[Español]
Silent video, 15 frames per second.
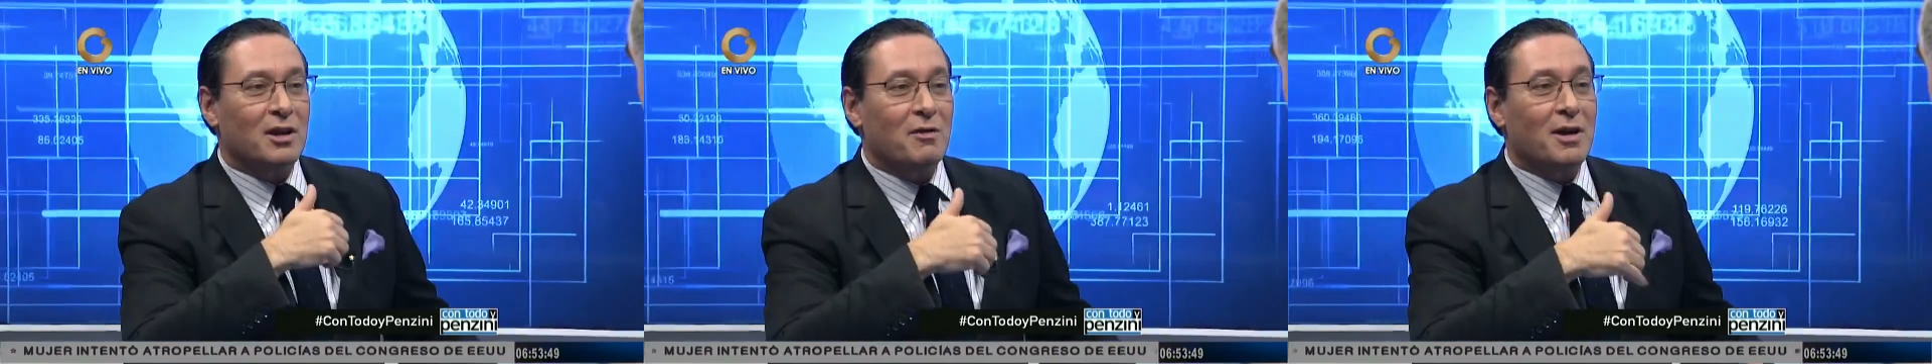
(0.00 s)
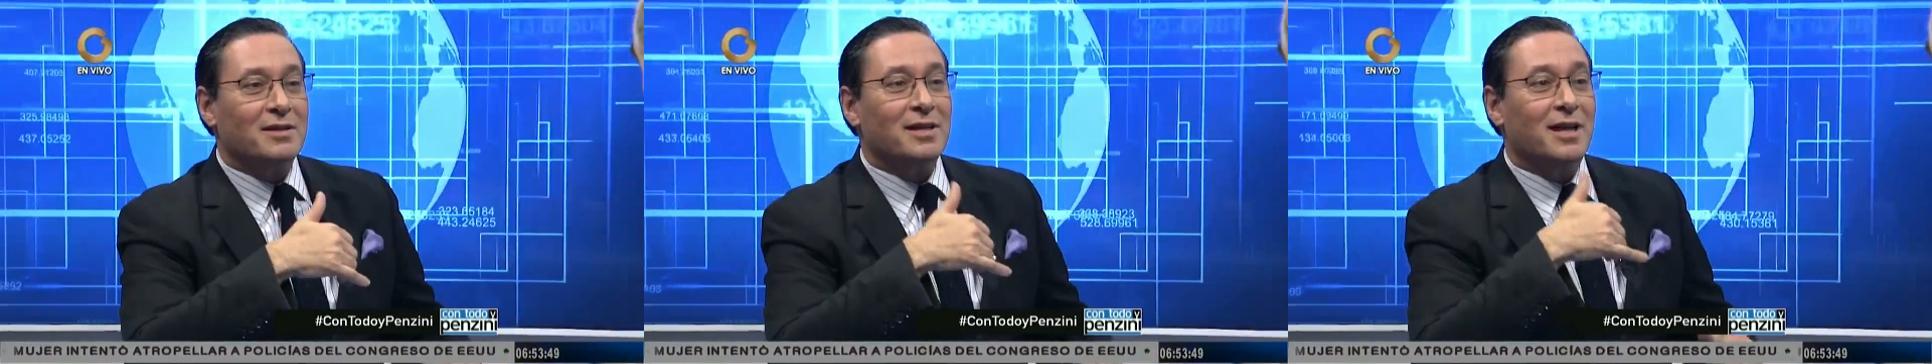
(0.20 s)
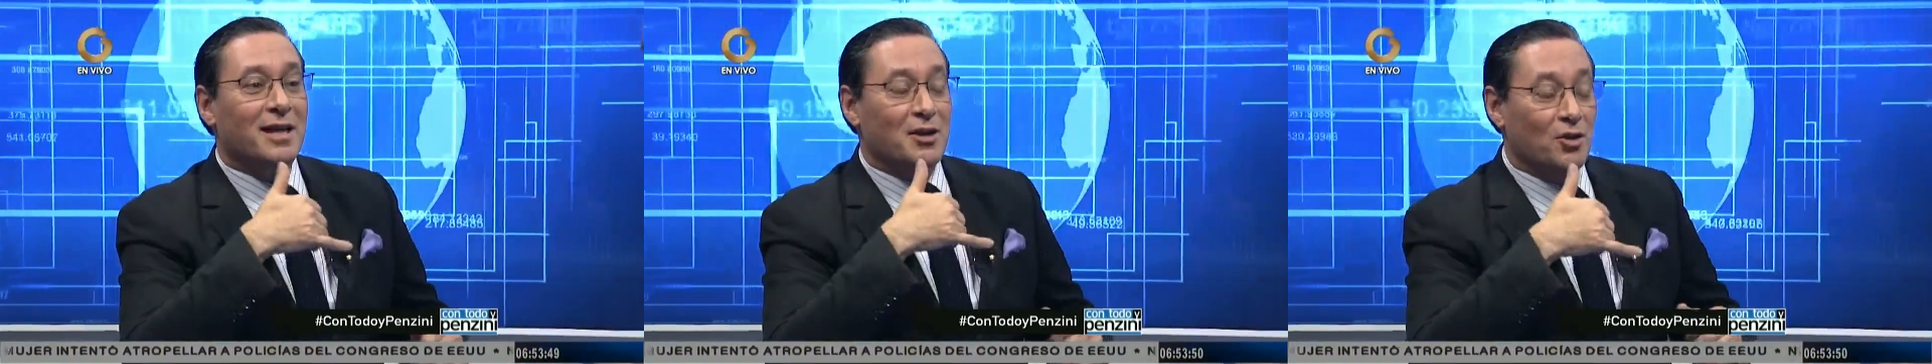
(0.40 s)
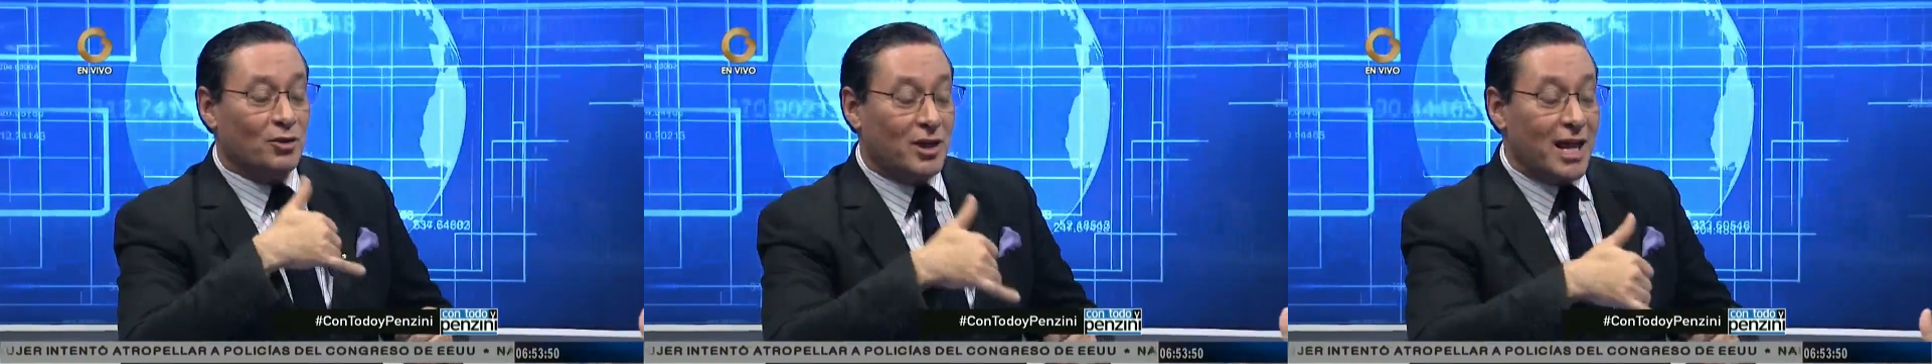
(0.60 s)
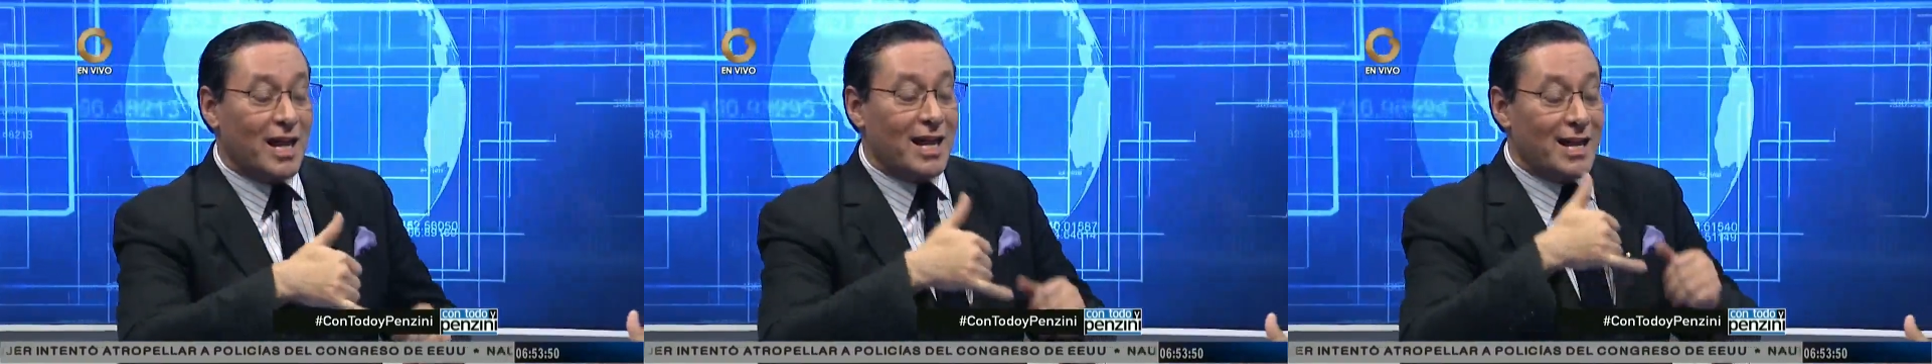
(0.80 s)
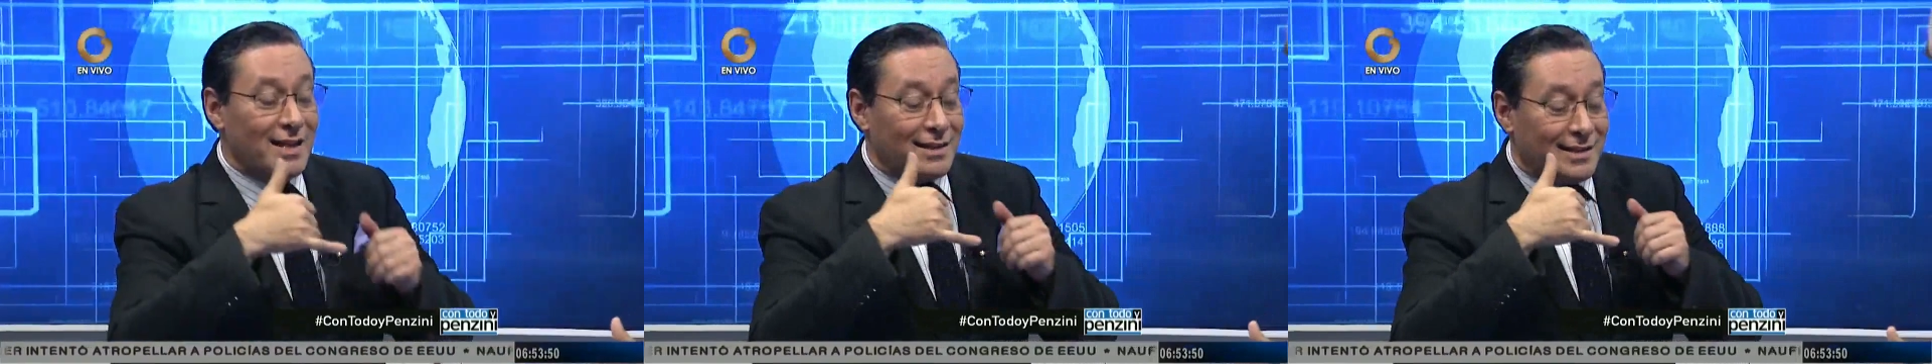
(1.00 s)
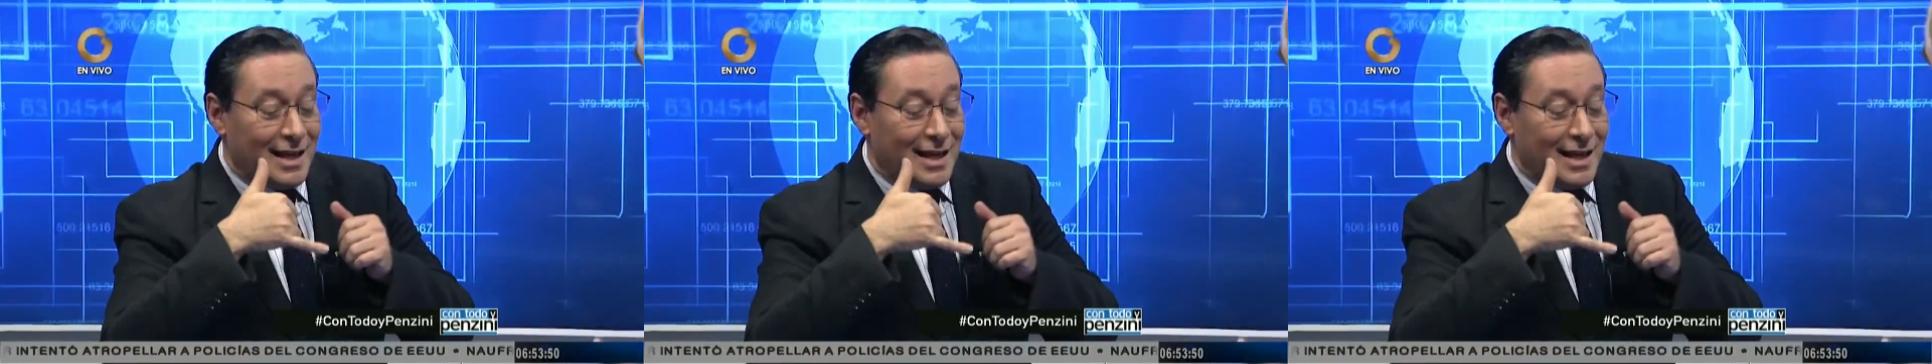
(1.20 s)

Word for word: se basa en que yo tenga el